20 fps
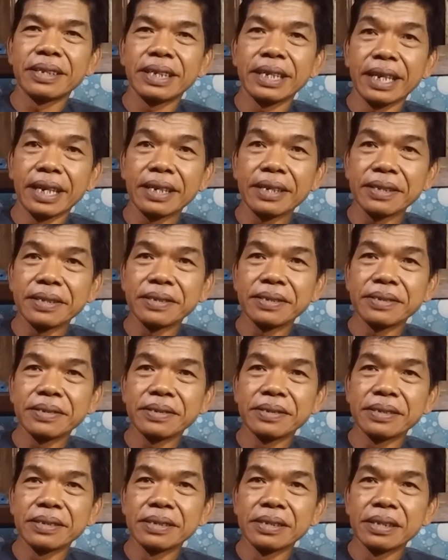Ya.
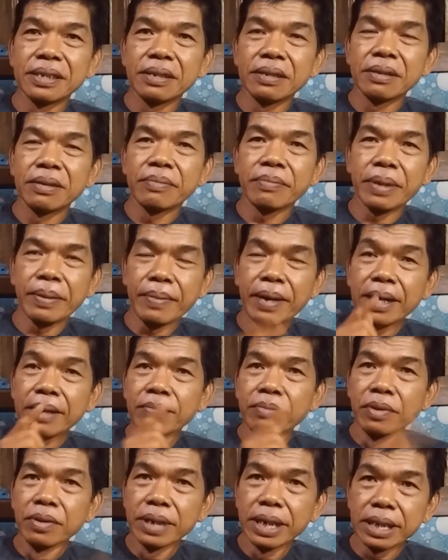
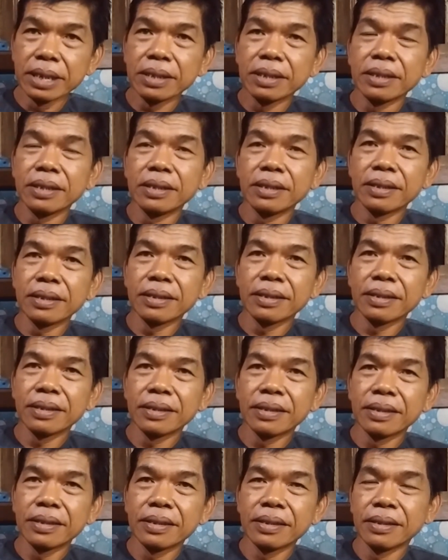Memang murid
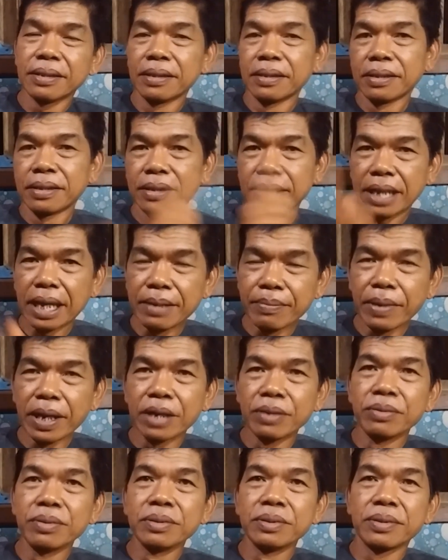
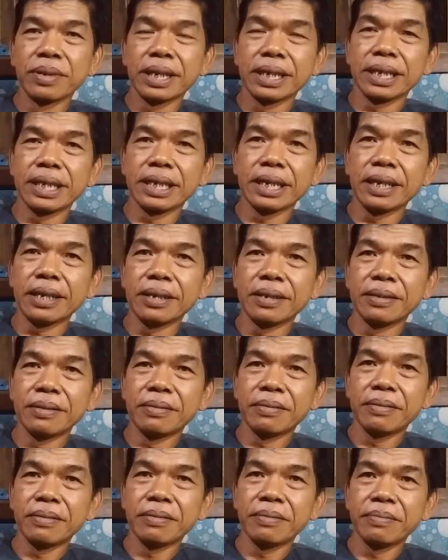tanpa guru juga tidak
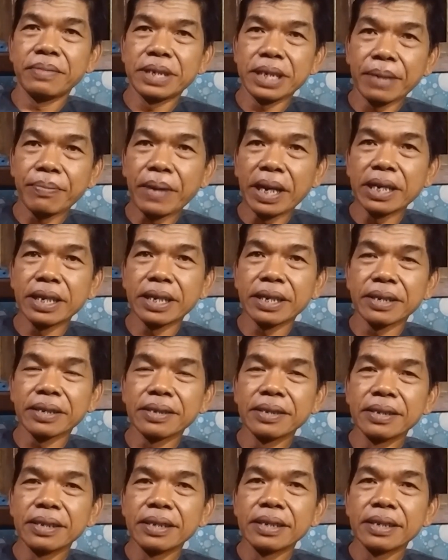bisa pandai.